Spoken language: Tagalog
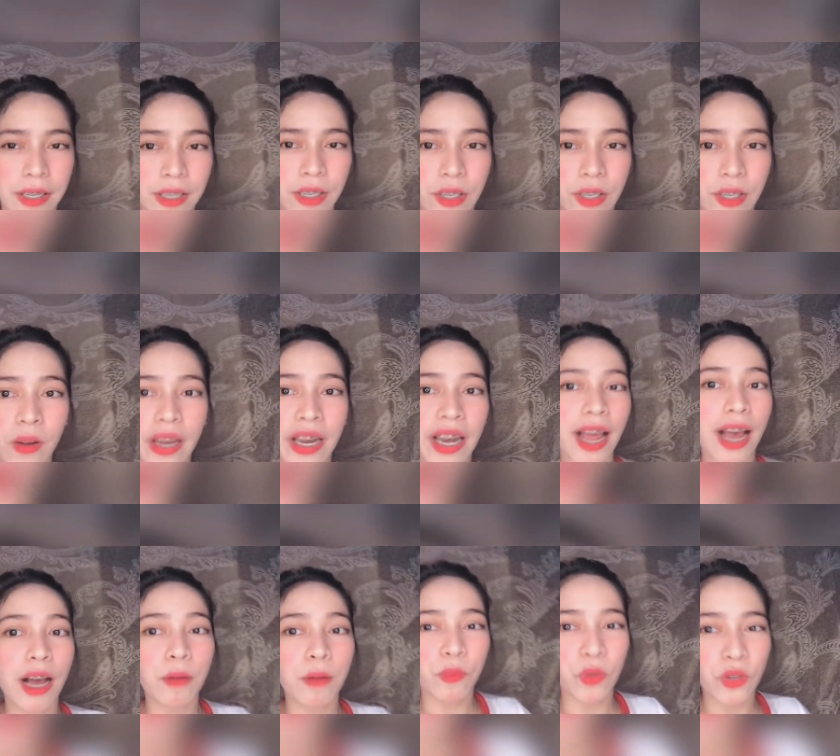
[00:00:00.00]
So,
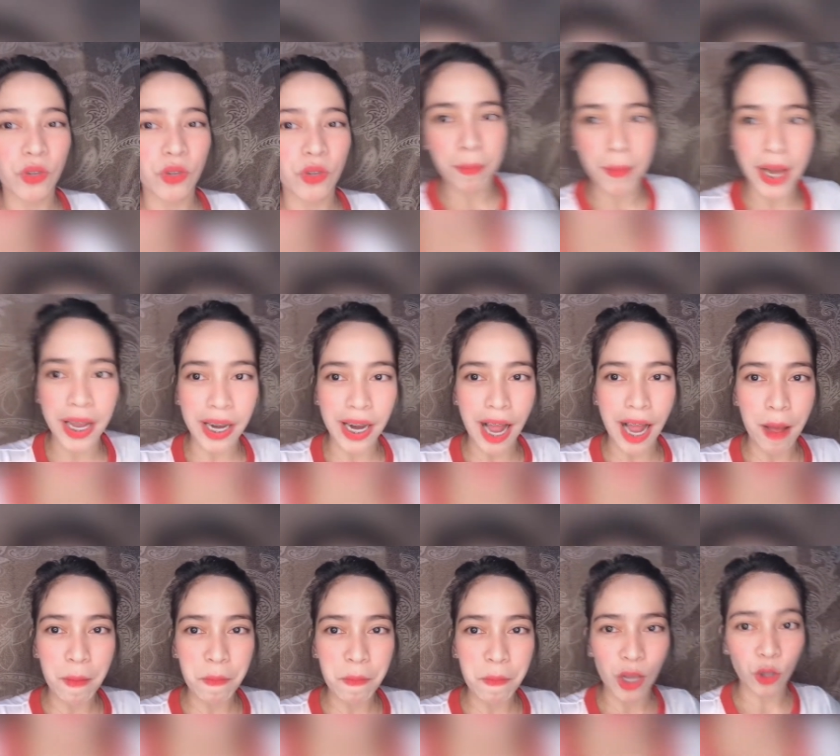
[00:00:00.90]
kailangan mo ng
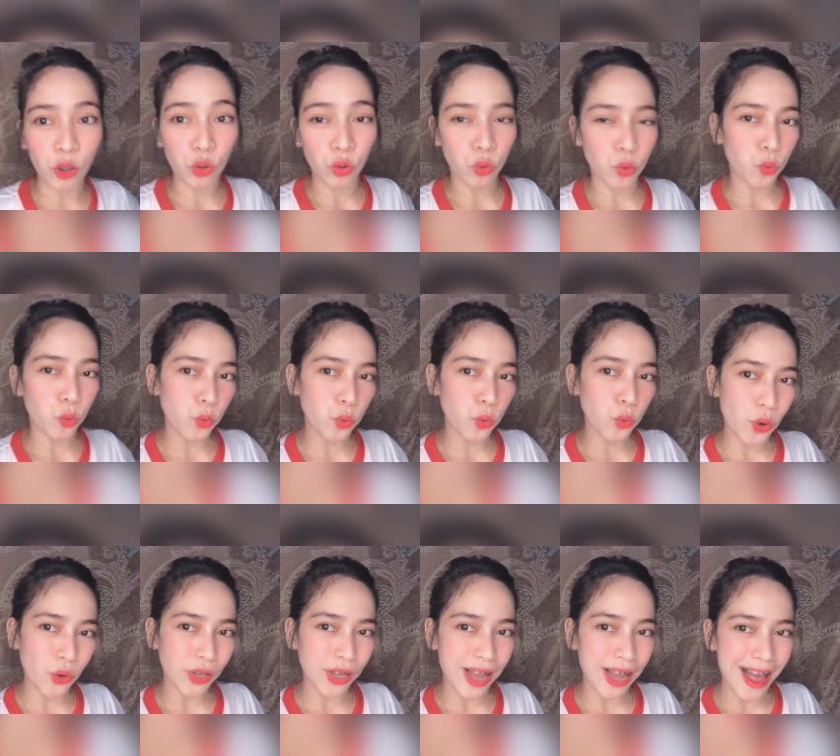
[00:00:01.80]
maraming
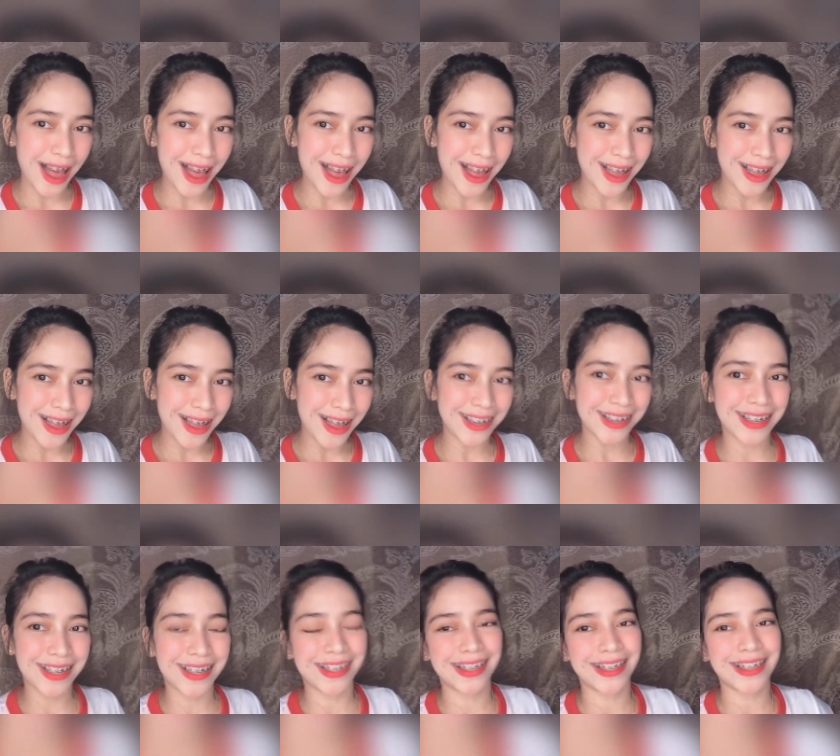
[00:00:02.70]
tulog,
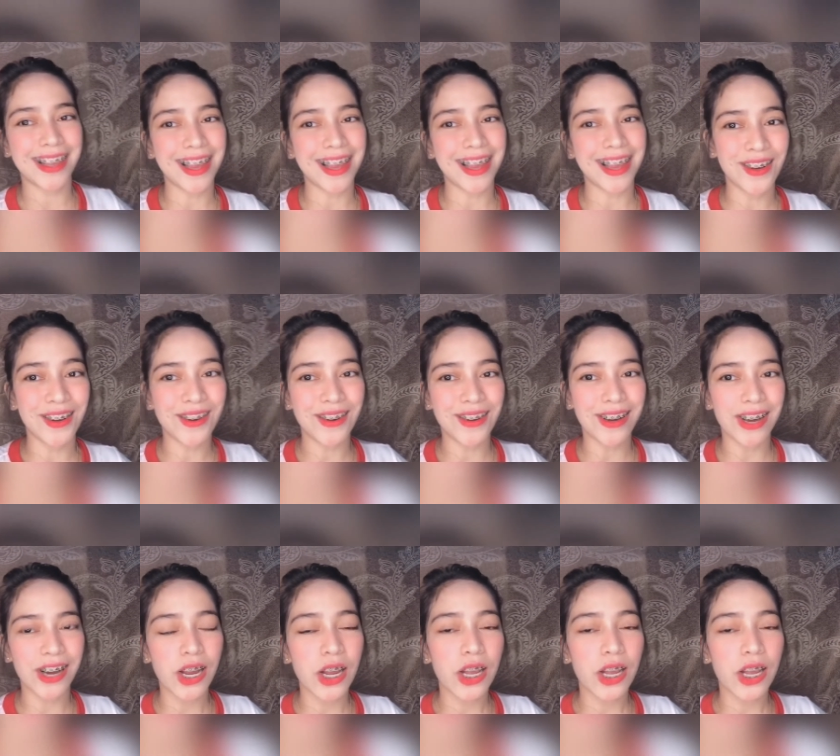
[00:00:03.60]
guys. Ayun.
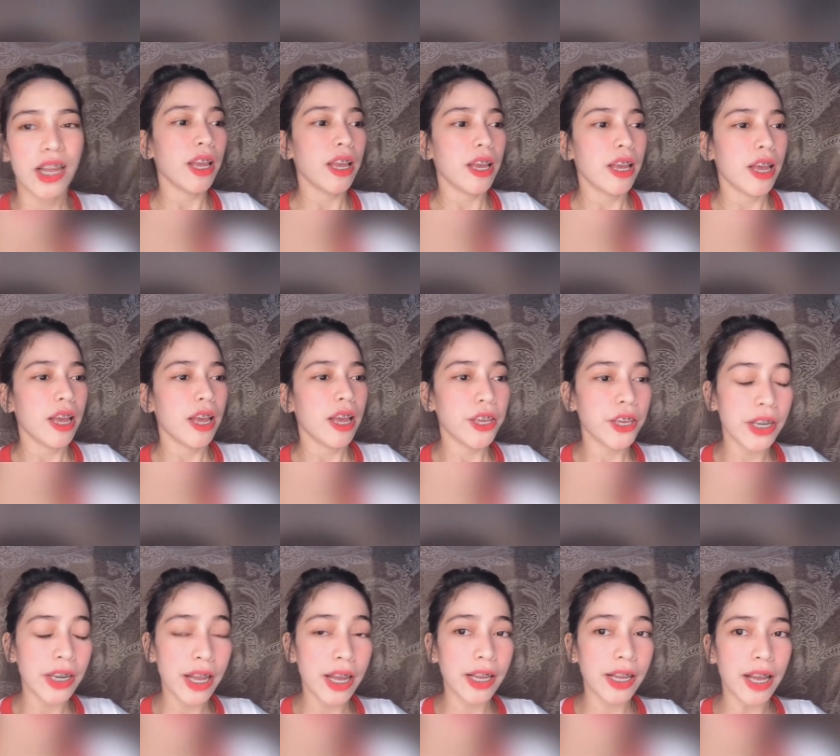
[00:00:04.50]

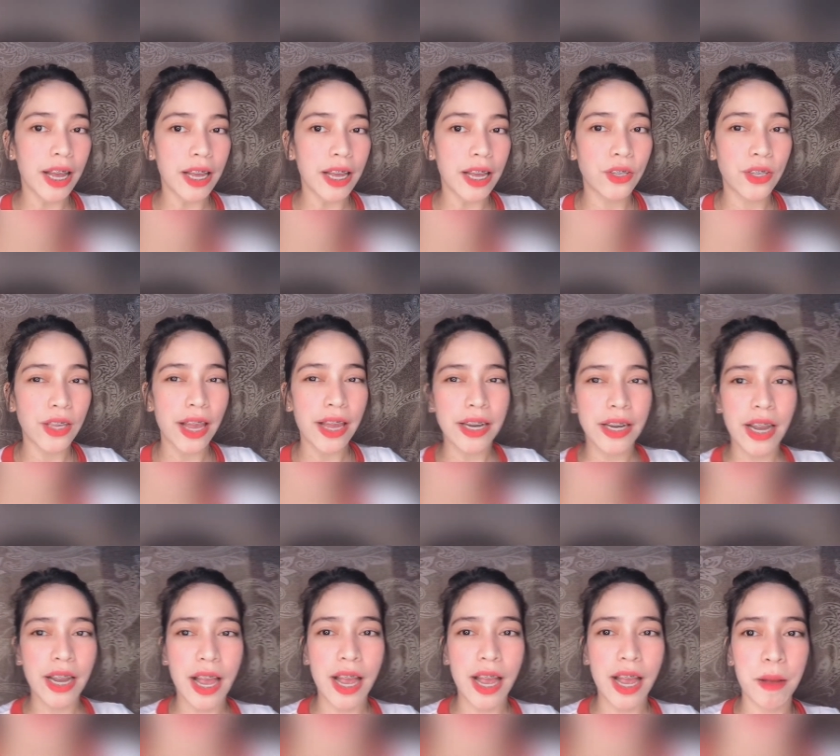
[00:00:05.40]
Ayun lang, guys.
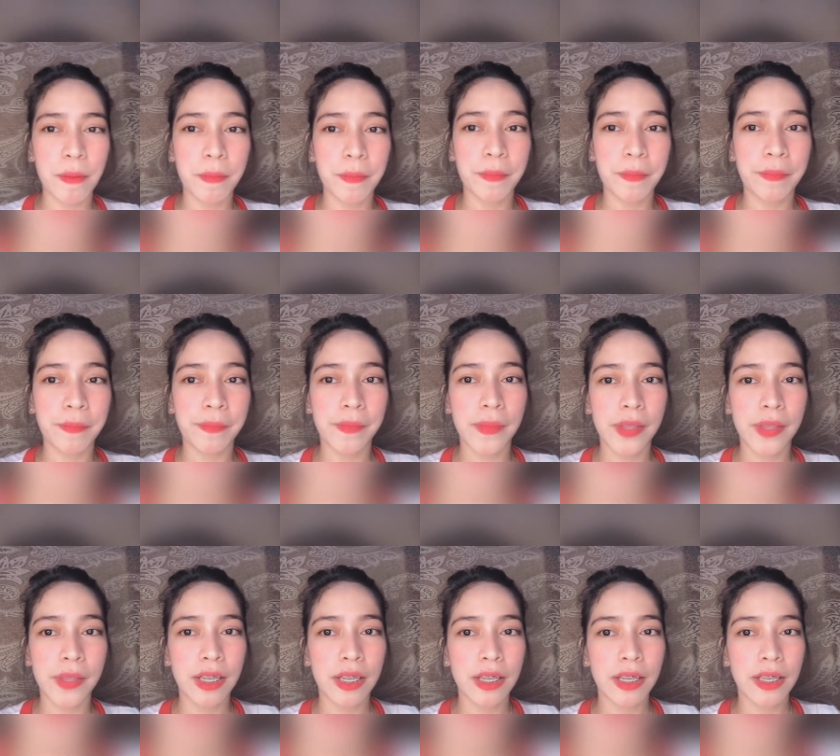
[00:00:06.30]
Sana
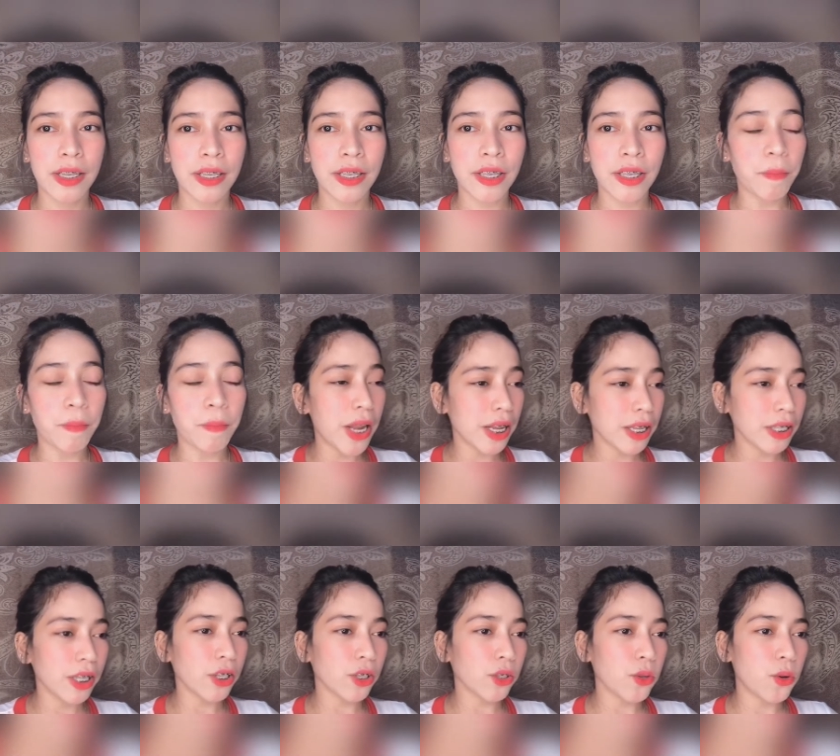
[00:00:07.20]
sa vlog
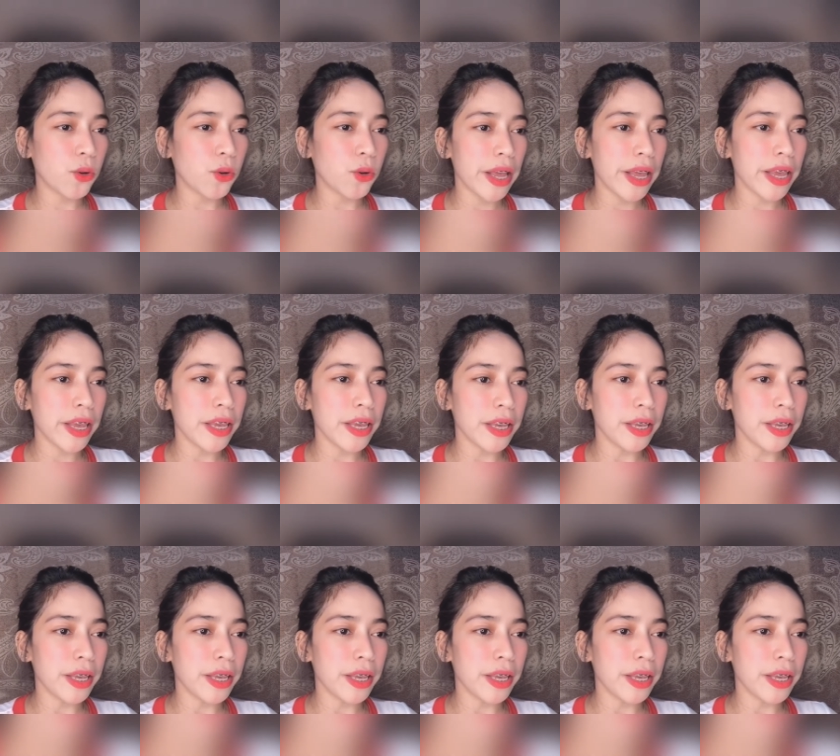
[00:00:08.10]
na to ay